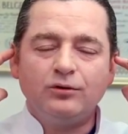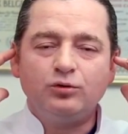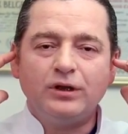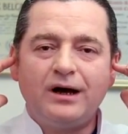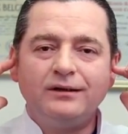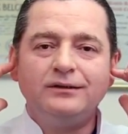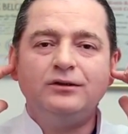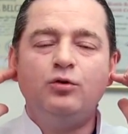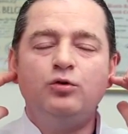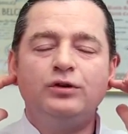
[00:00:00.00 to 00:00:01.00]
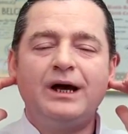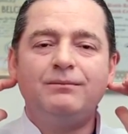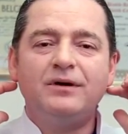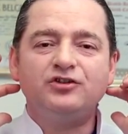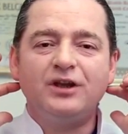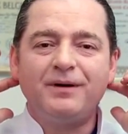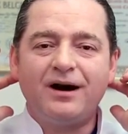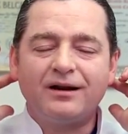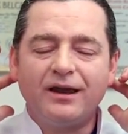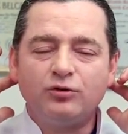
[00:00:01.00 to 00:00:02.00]
kulağın önden başlayıp
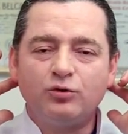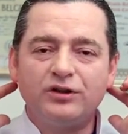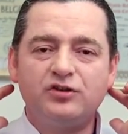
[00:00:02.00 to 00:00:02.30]
arkaya doğru